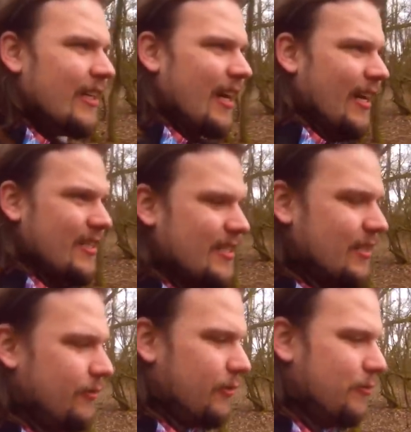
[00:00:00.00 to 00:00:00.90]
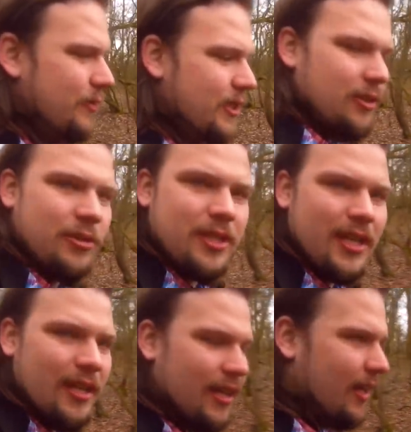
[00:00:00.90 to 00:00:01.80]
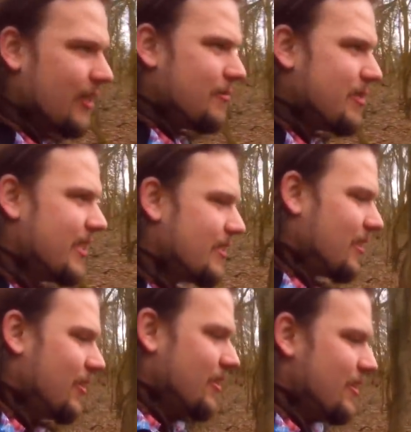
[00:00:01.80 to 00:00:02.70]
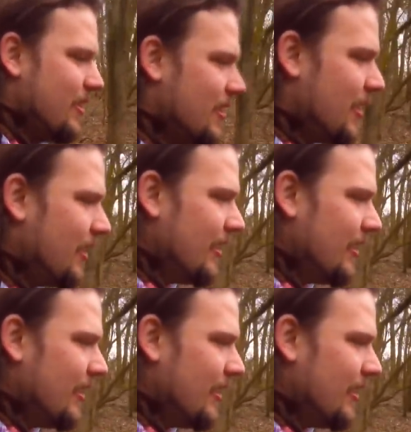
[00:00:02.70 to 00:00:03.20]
als die fünf Videos, ja, die bis jetzt draußen sind.